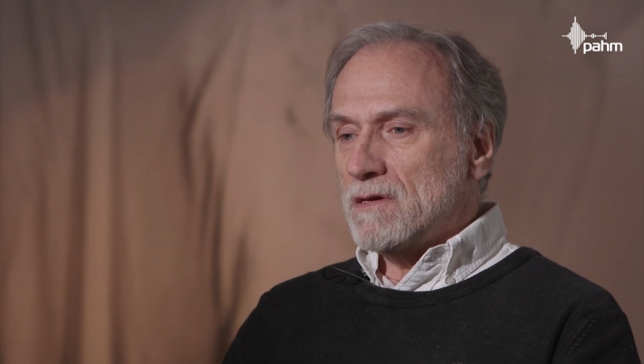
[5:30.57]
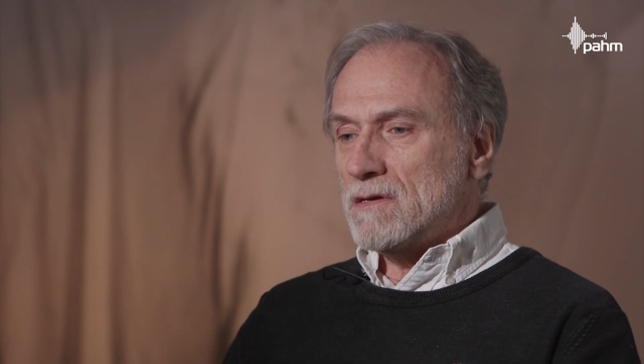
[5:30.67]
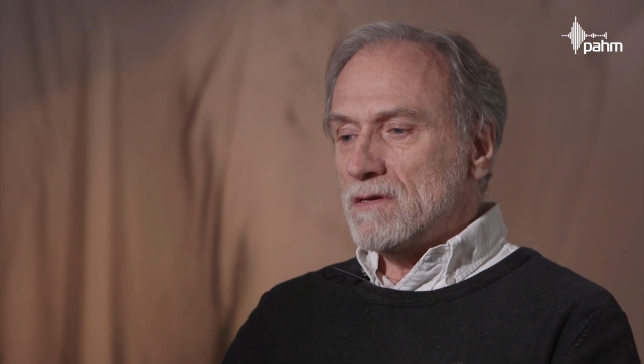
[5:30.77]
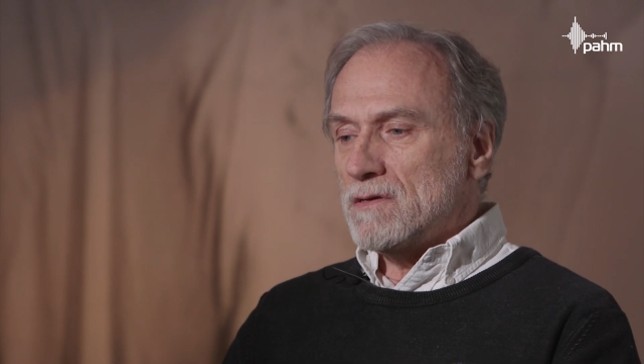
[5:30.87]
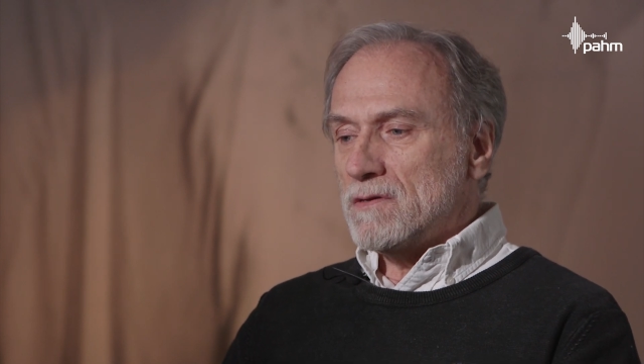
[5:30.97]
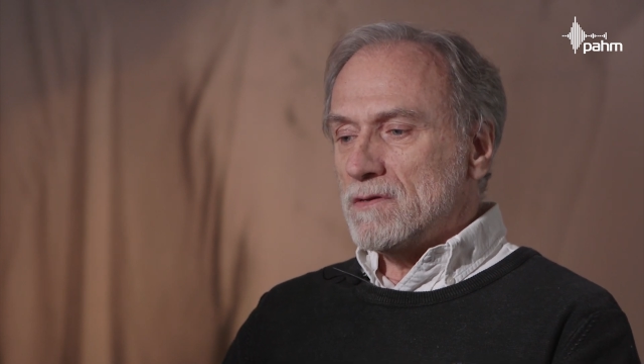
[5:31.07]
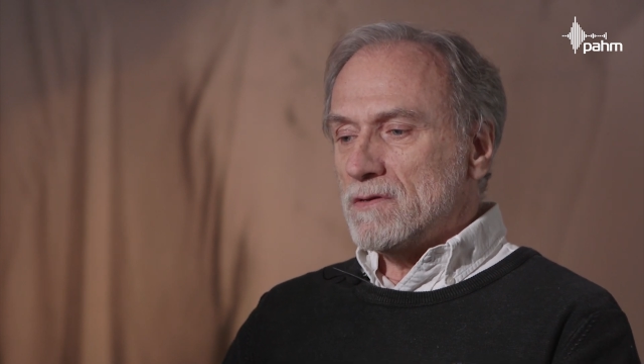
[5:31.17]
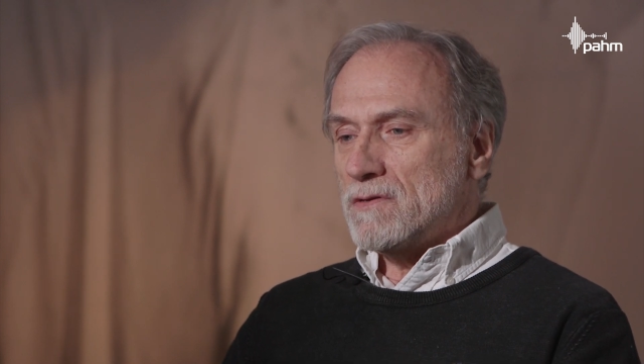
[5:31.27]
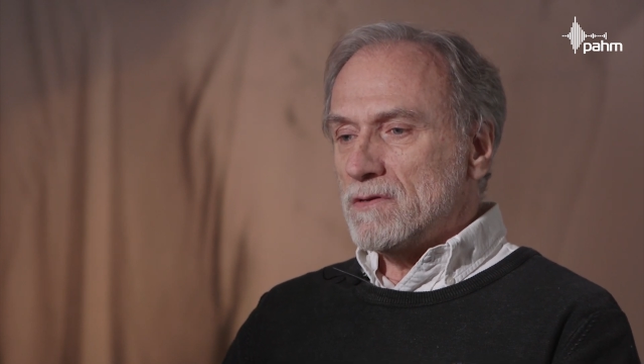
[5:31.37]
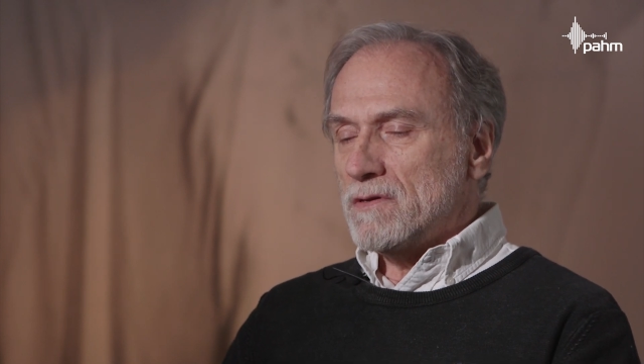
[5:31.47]

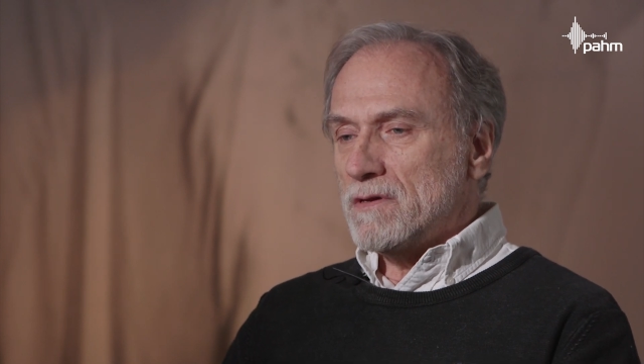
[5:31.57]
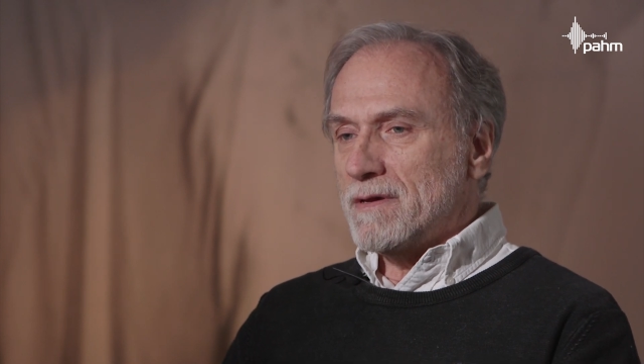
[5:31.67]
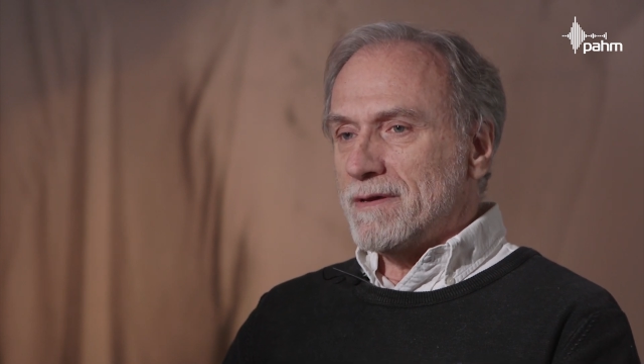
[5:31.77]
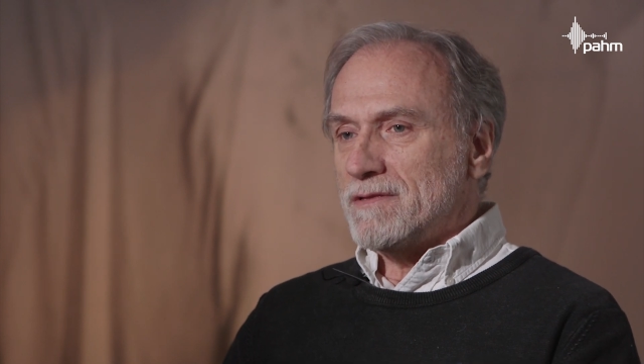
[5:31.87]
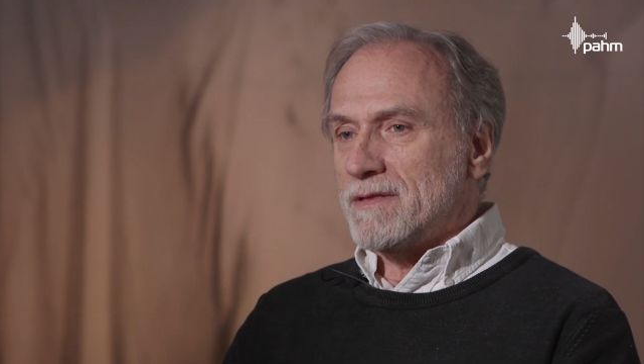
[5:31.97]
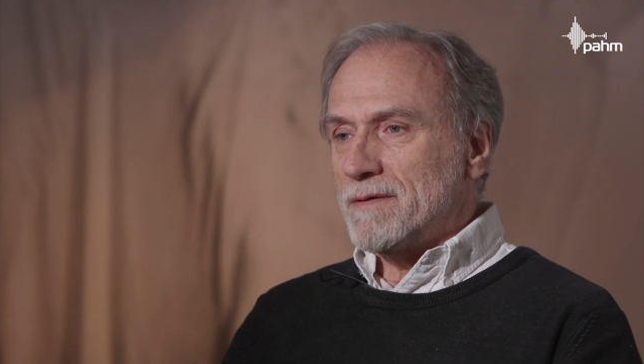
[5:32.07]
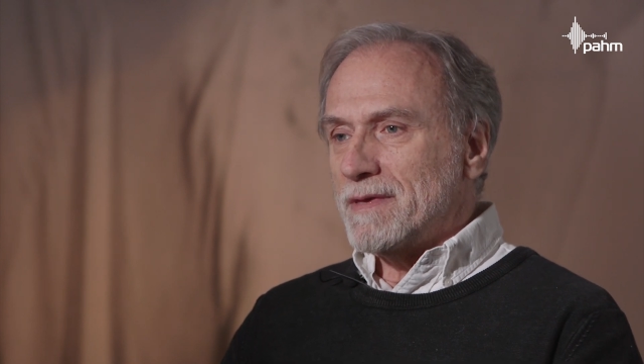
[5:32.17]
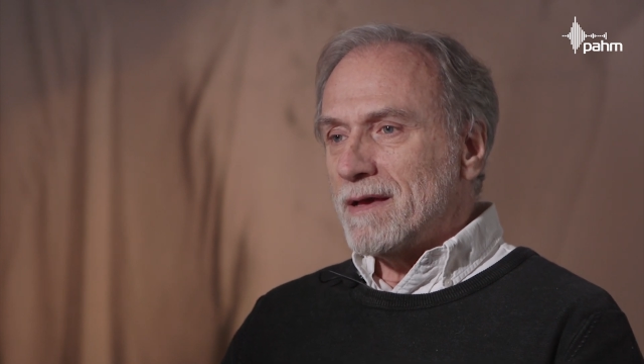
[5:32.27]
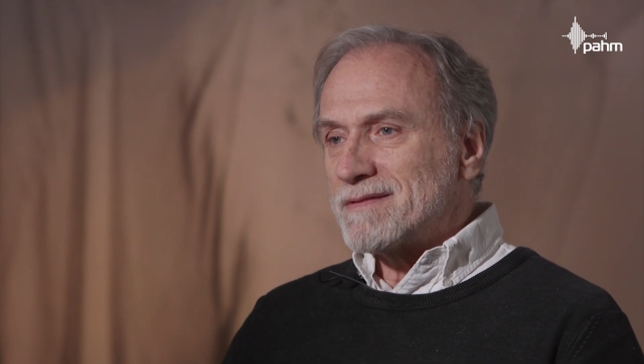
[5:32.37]
yy, ja